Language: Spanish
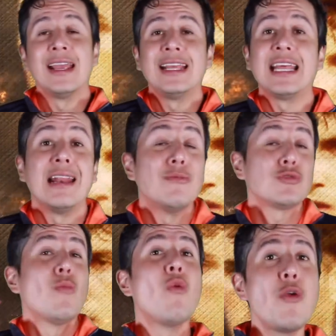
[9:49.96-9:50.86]
y tenemos
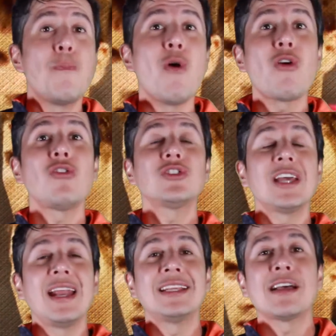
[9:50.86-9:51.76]
muy pocos
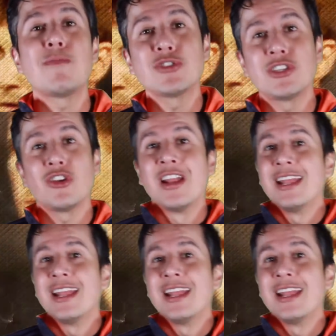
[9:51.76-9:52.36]
en esa posición.